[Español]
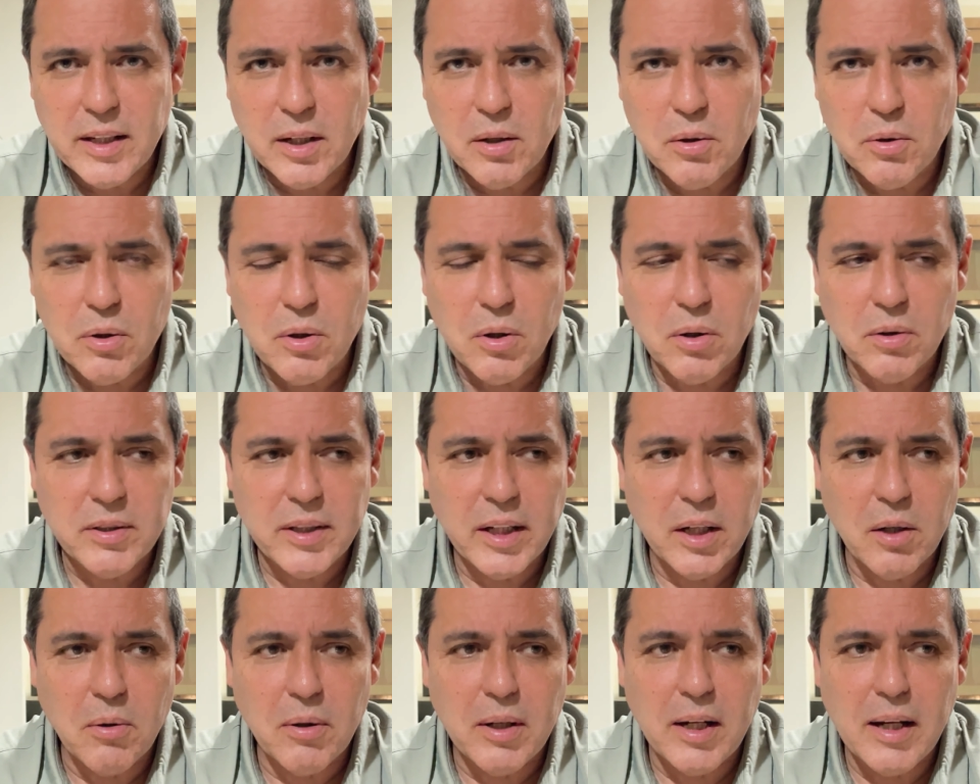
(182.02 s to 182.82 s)
de
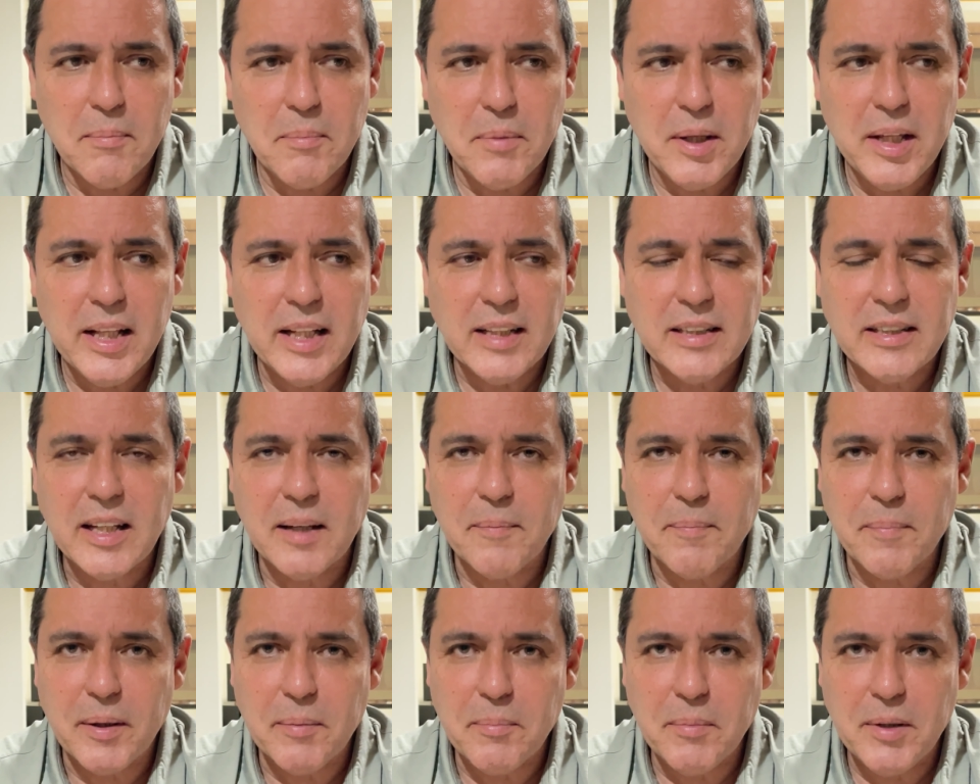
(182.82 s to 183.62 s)
glucosa con aminas
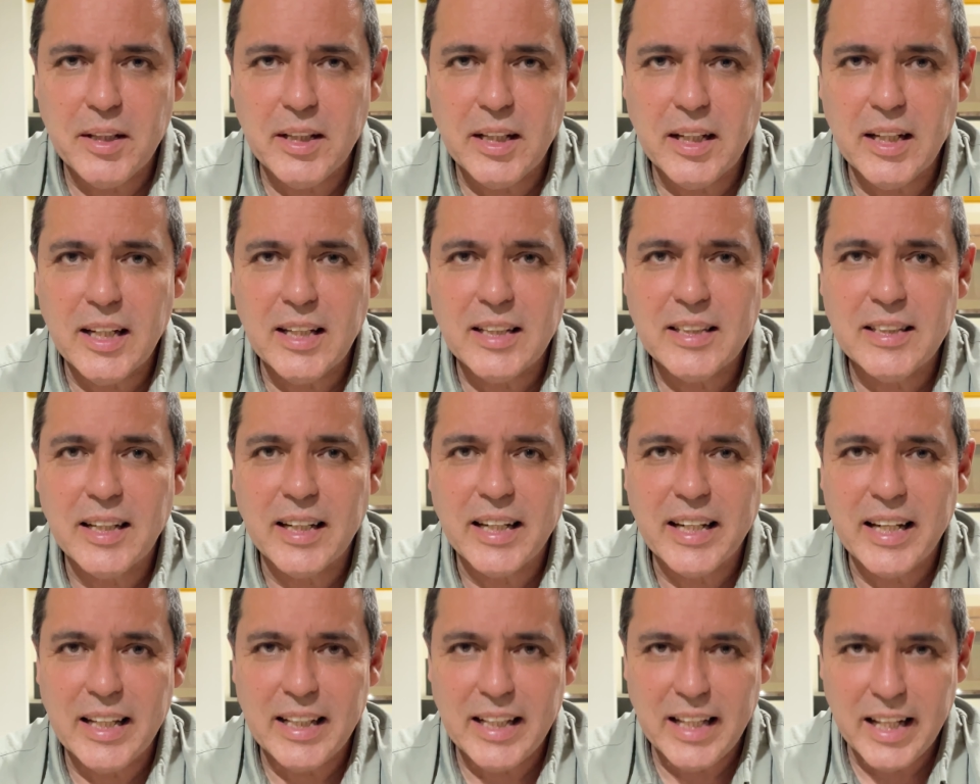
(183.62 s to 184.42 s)
que permiten que se
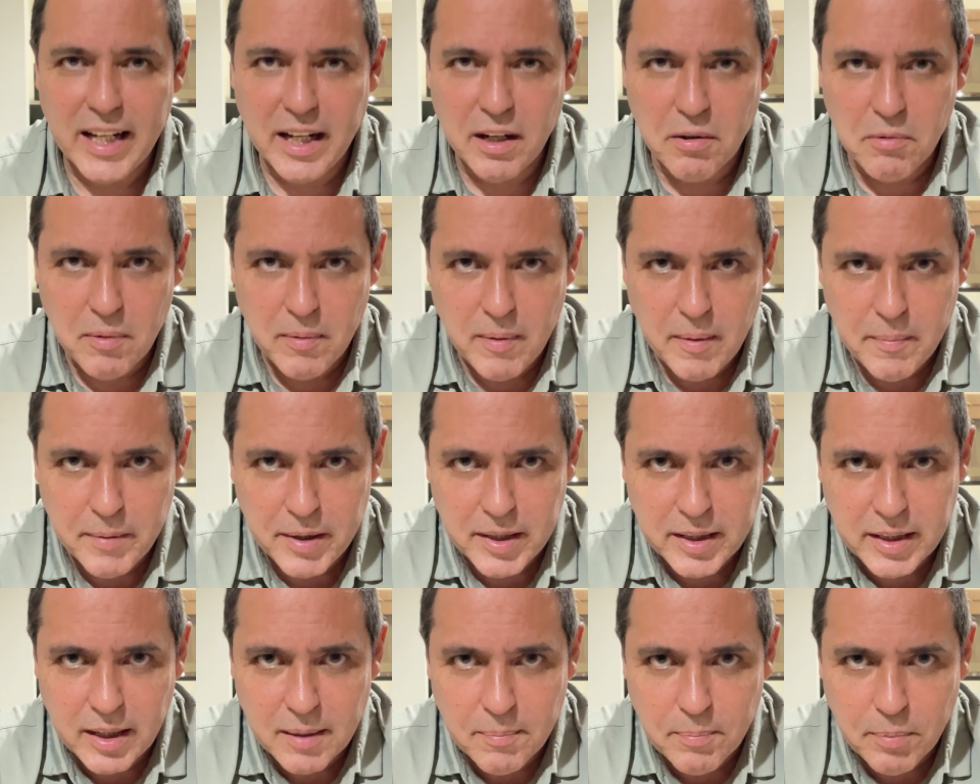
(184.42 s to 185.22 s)
genere
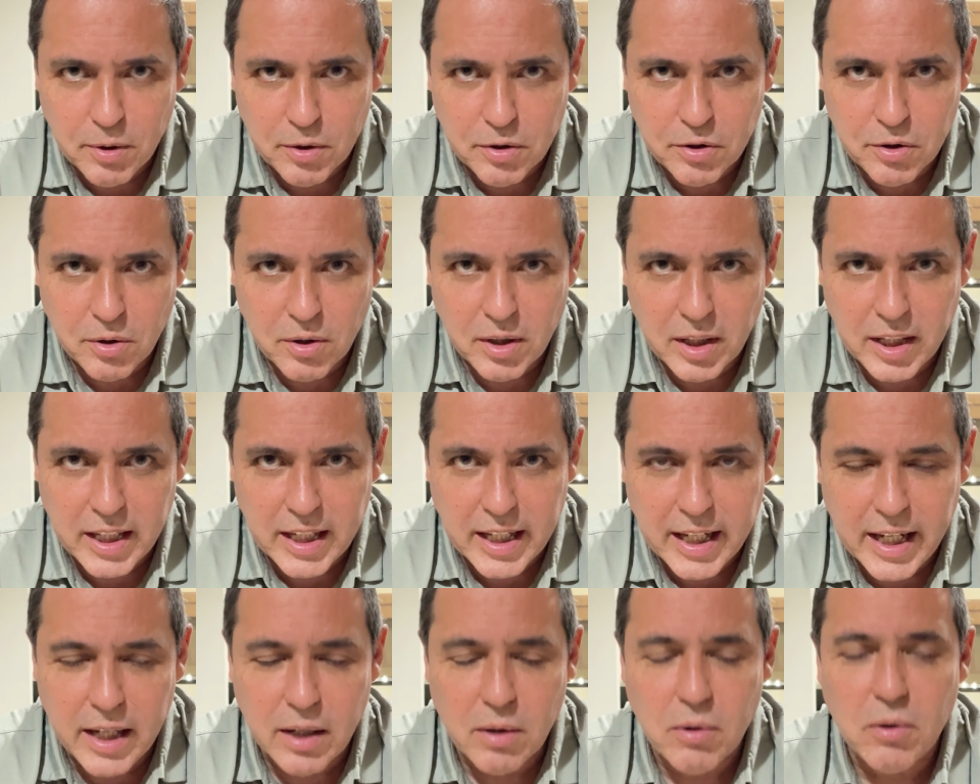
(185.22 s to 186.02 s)
nuevamente el
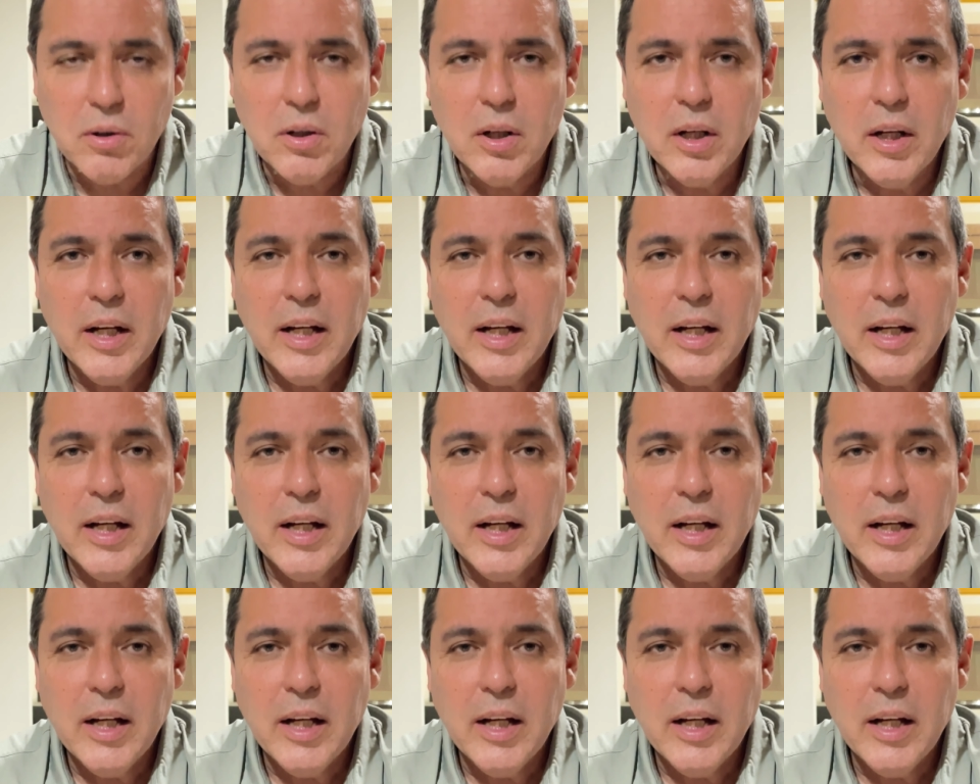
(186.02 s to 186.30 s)
proteoglicano